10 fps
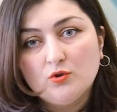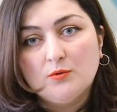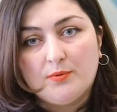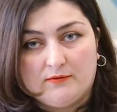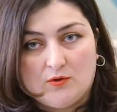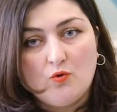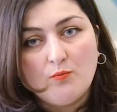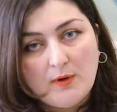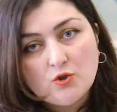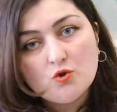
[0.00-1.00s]
воды прям в
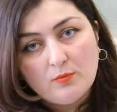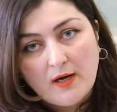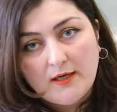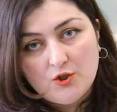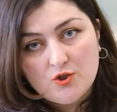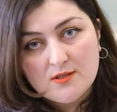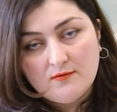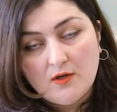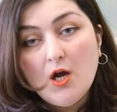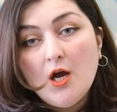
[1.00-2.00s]
таком большом
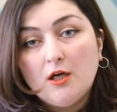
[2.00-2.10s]
количестве.